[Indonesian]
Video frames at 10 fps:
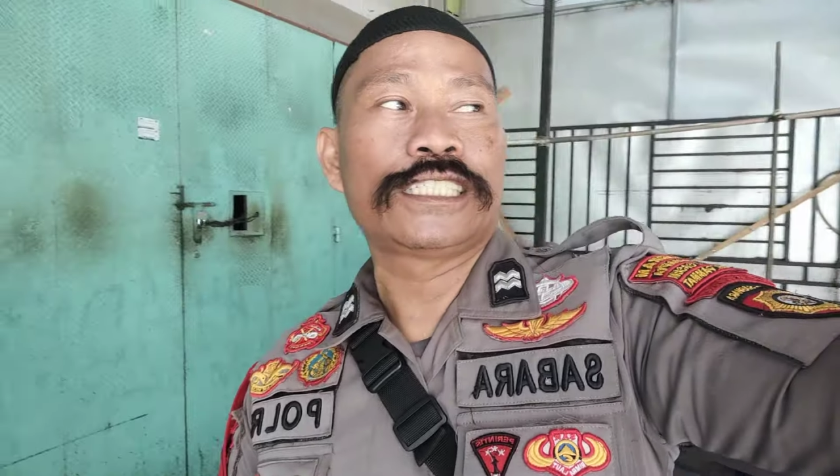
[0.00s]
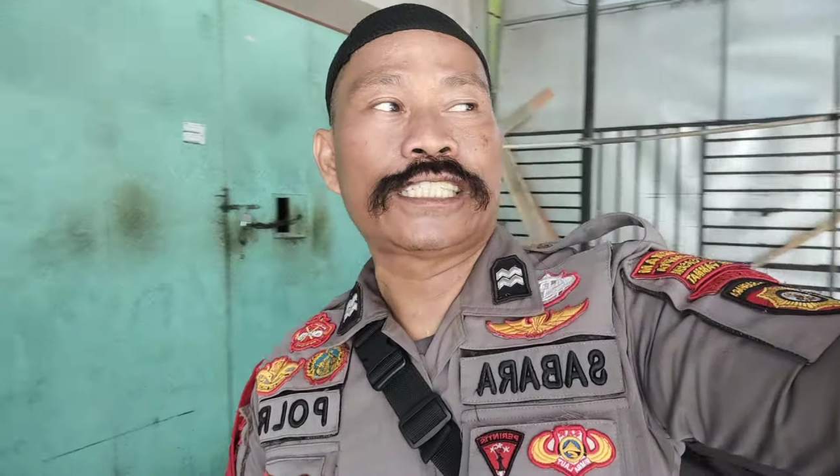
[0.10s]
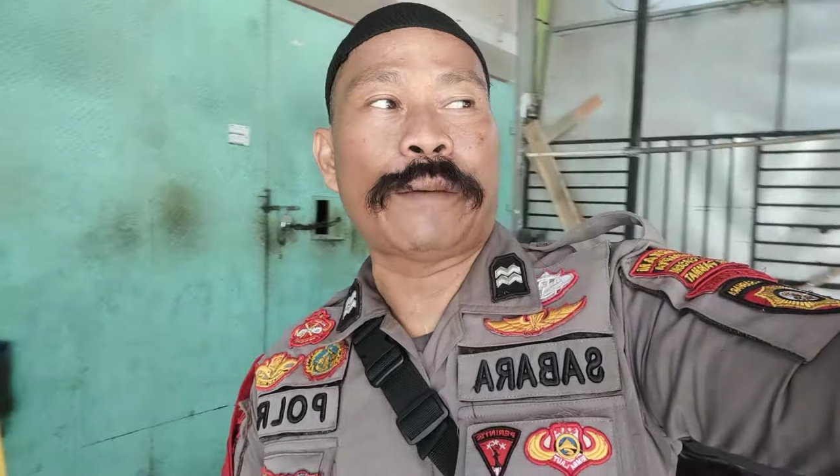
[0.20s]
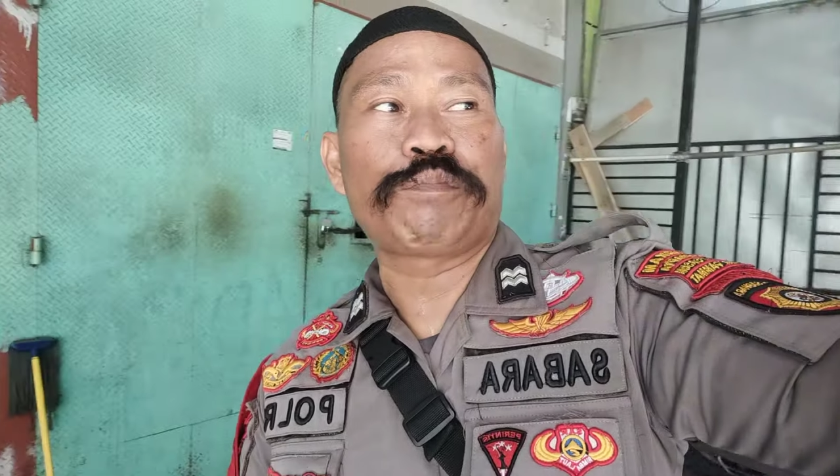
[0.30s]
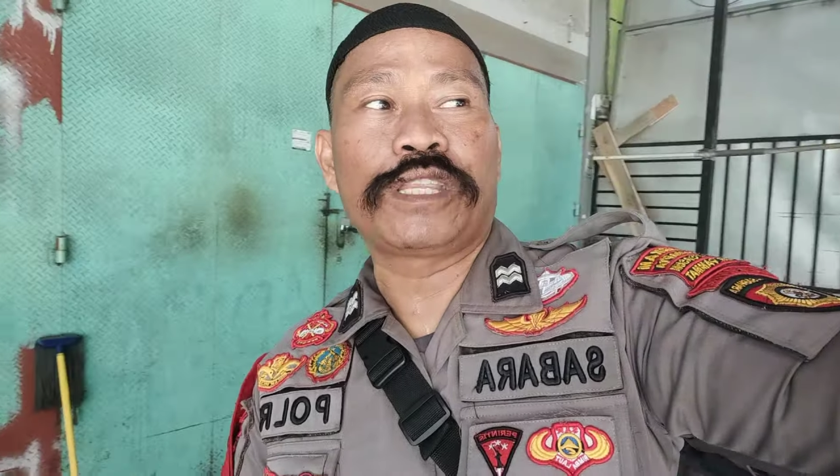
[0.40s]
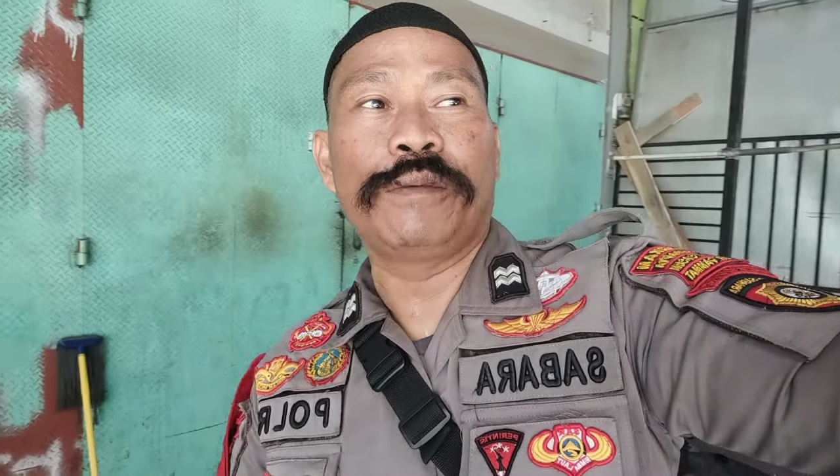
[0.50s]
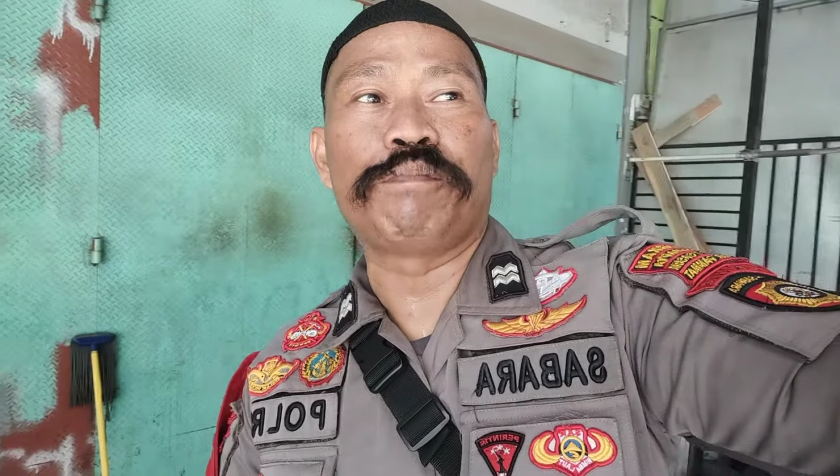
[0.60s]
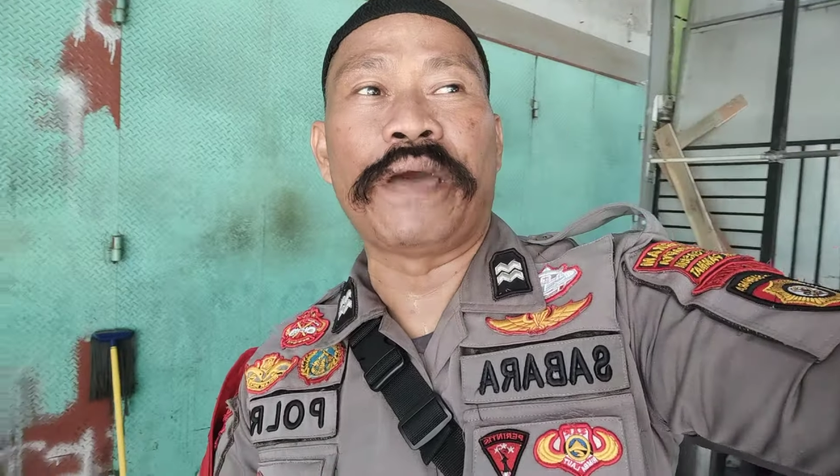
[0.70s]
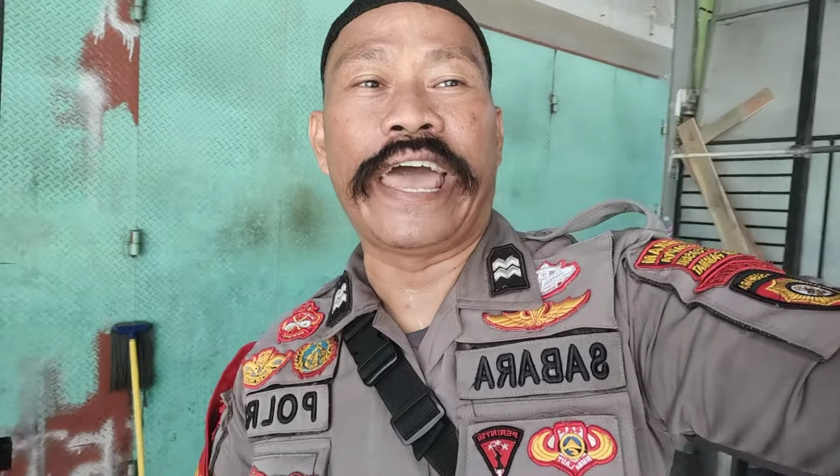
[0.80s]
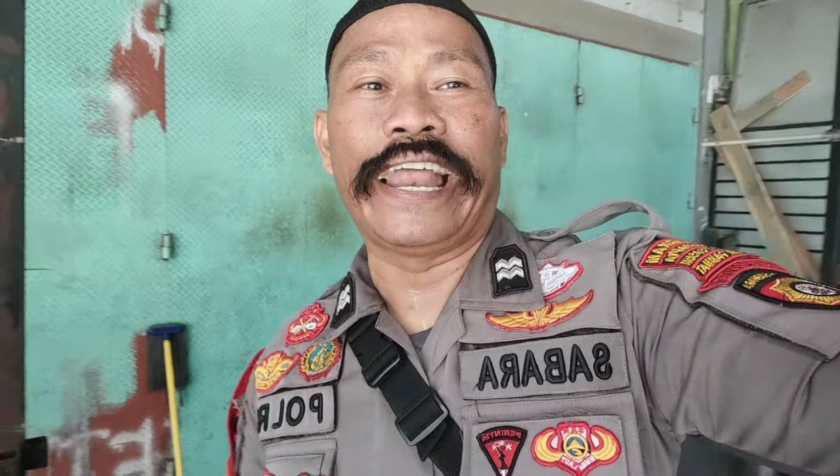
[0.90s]
safety
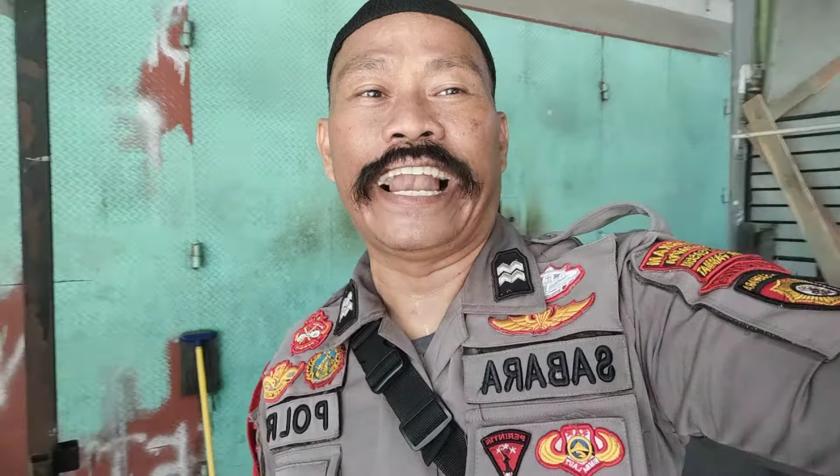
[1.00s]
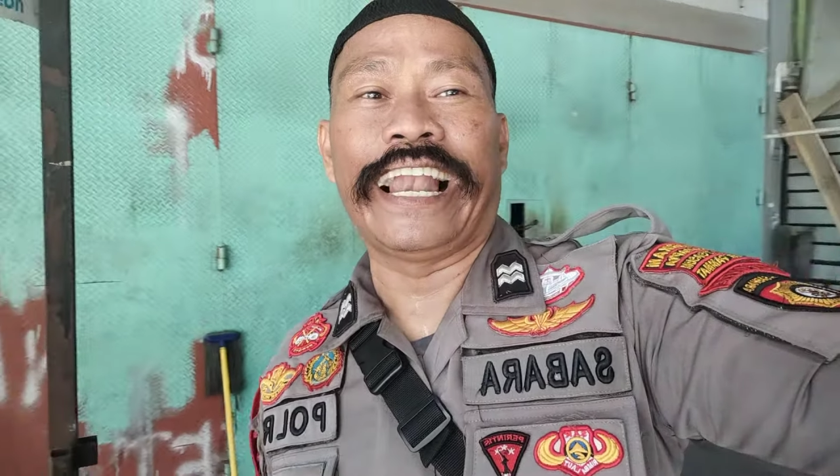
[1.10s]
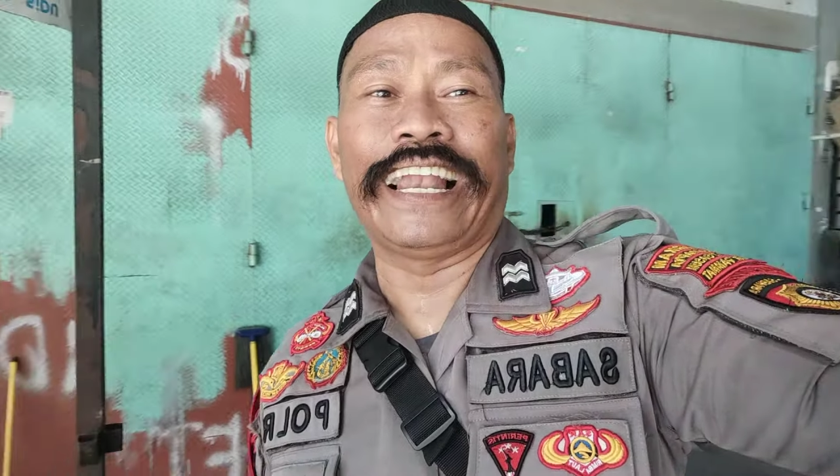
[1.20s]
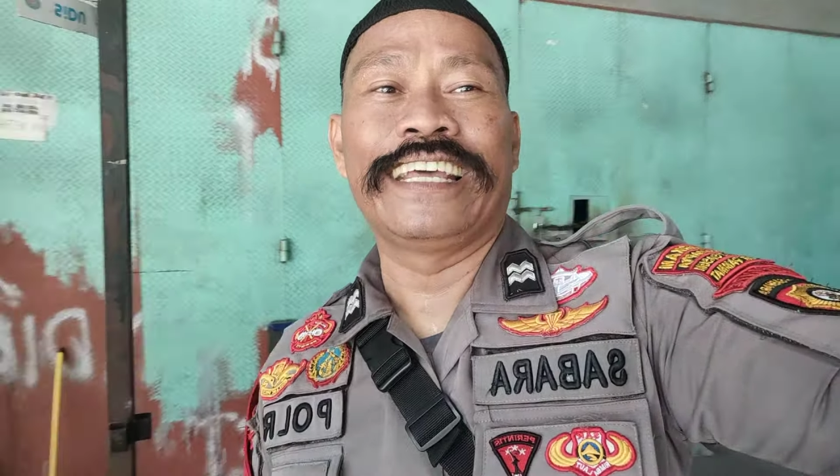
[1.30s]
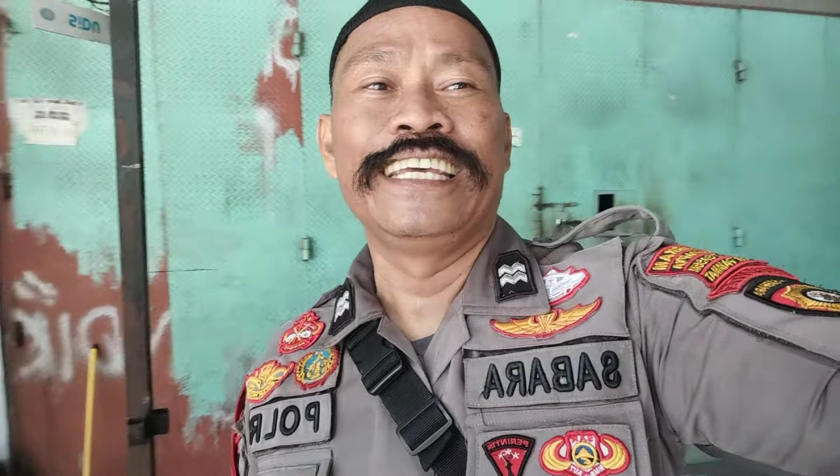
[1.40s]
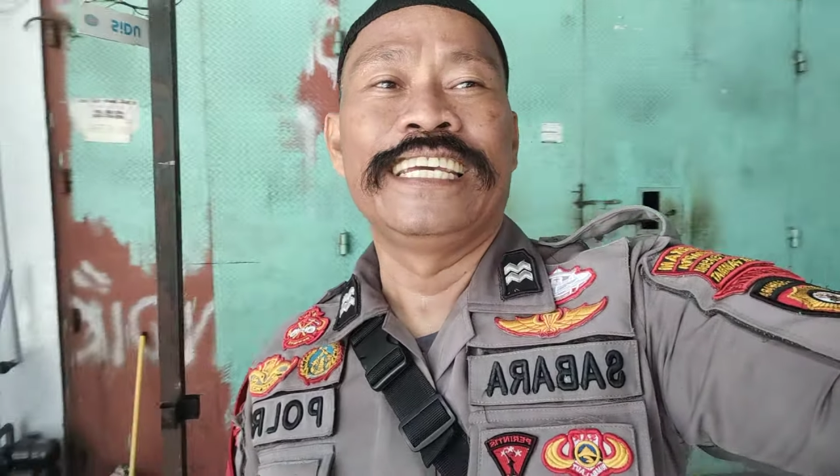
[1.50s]
belt